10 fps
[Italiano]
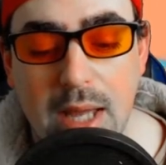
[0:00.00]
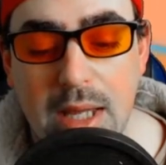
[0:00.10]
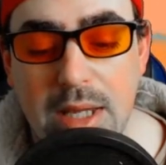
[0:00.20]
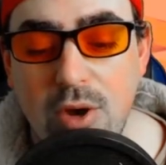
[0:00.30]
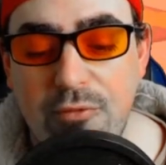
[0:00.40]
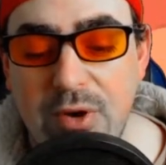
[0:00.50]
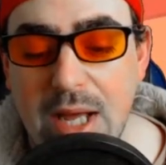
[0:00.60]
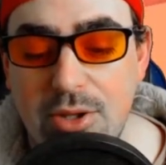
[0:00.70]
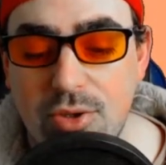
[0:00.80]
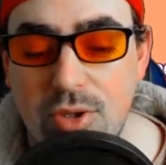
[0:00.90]
gli ho
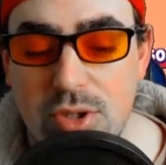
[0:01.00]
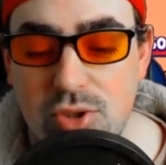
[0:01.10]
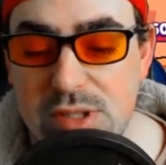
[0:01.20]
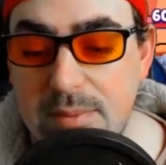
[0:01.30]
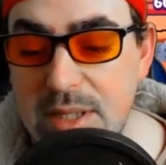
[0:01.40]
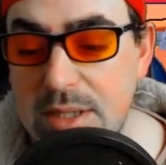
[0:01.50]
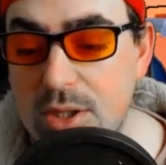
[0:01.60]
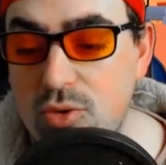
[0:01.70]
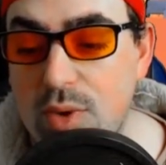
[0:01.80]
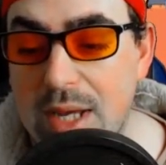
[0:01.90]
fregato
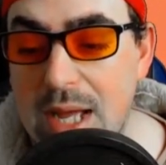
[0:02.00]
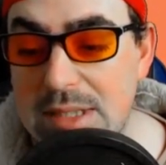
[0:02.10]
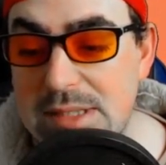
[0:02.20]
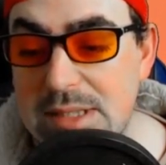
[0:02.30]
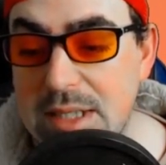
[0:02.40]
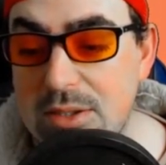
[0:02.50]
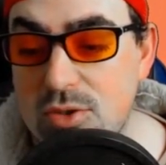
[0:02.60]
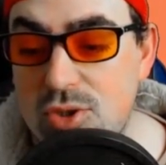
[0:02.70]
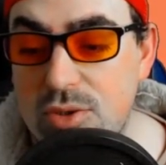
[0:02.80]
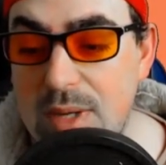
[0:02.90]
giustamente due casse, che
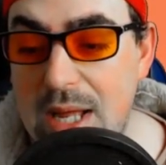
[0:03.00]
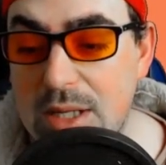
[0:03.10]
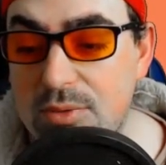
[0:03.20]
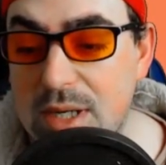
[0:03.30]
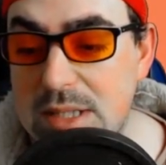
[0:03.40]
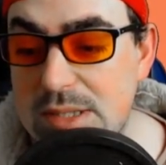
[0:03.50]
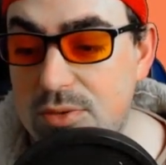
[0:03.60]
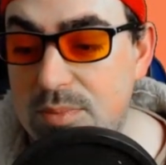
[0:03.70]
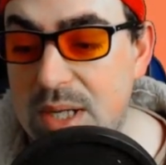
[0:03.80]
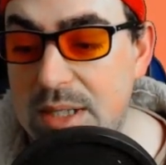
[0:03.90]
non sono male due casse
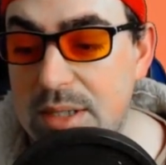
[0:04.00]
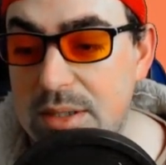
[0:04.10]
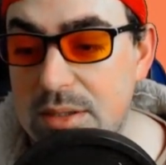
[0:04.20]
rubate.